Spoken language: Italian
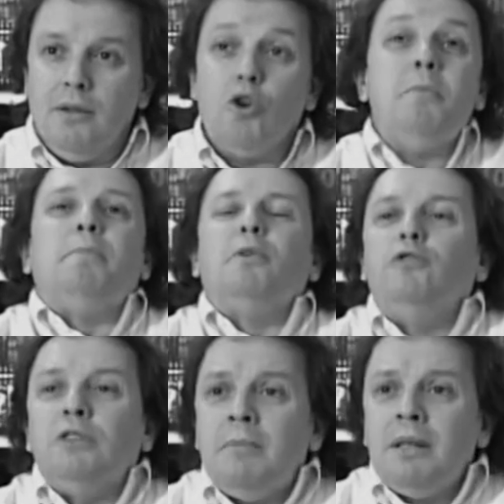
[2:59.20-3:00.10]
di come
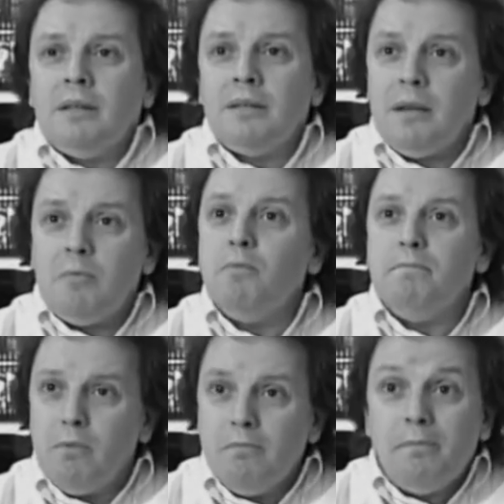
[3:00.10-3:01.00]
profondamente siamo,
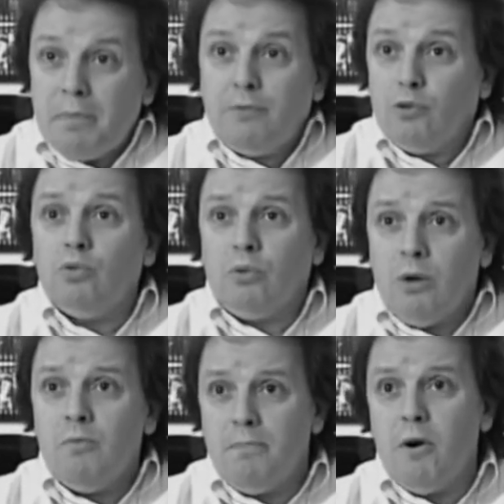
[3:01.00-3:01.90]
per fortuna,
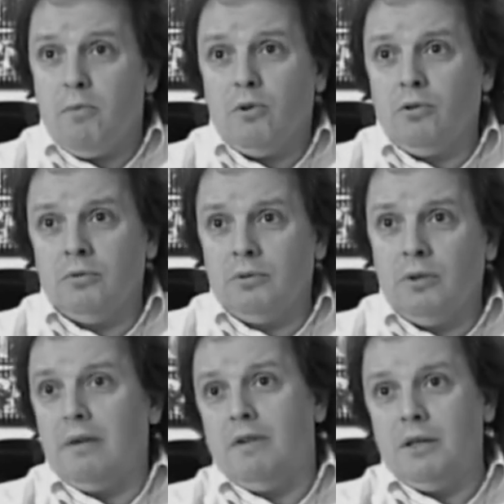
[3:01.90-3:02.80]
un popolo con,
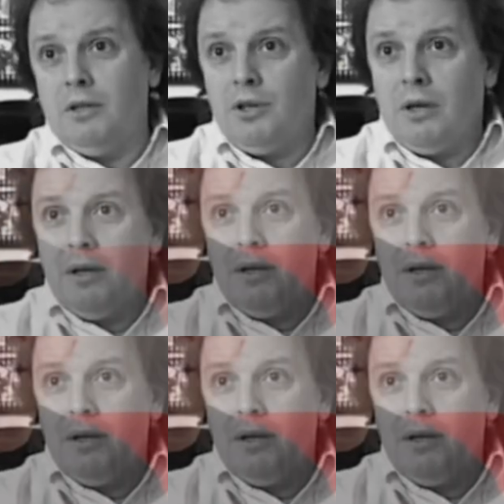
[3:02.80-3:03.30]
con la valigia.